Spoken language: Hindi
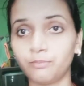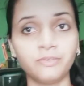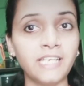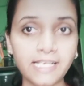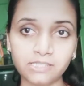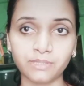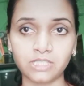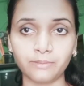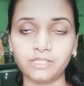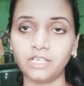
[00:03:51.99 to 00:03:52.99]
फिनाइल से मत
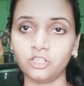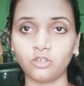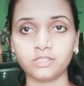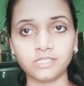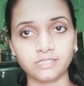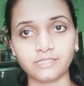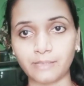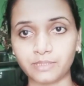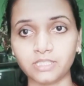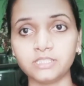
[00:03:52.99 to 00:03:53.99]
साफ कीजिएगा डिटॉल से इसे
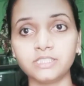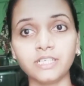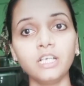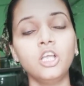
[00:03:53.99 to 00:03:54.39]
साफ कर दीजिएगा